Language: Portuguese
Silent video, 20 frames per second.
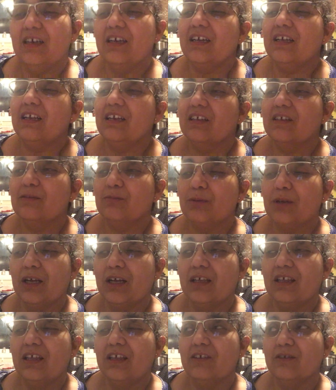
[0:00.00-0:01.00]
Aí eles,
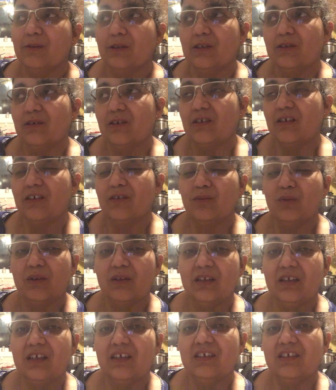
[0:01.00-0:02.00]
para que as pessoas
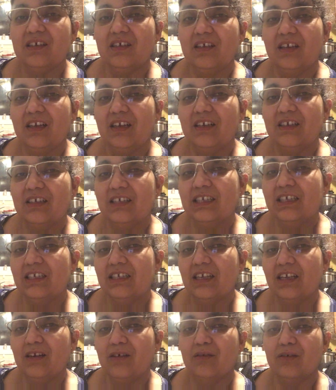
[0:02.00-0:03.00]
respondessem, eles
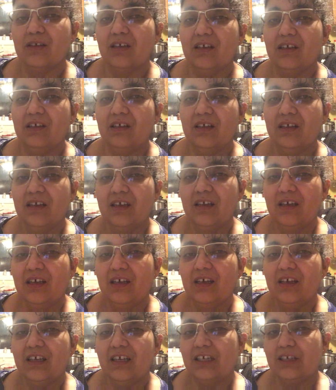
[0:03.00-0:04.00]
disseram quem
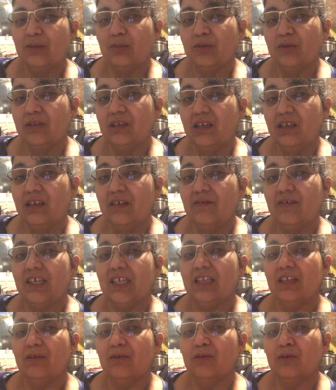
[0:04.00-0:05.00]
responder vai
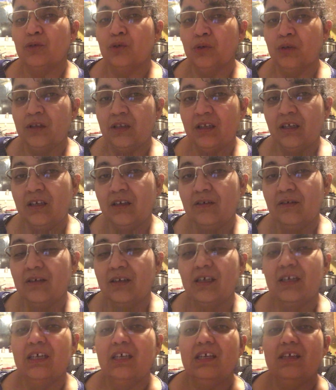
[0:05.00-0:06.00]
ter um sorteio
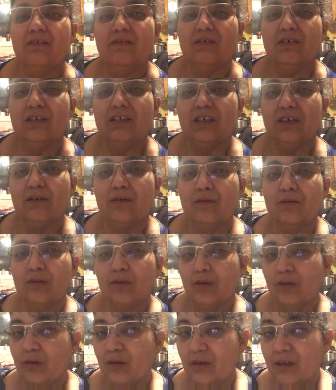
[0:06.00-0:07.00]
e você
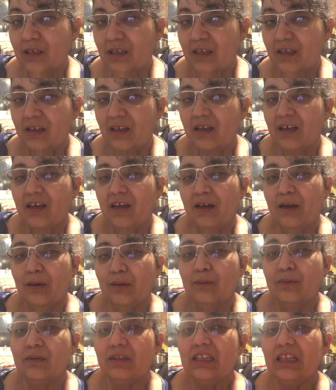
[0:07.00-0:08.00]
concorre a
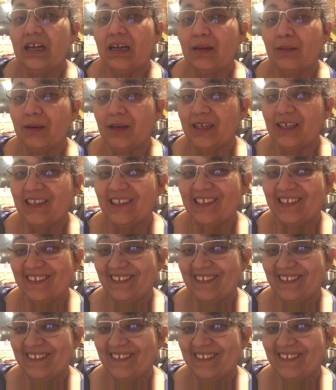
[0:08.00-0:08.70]
um tablet.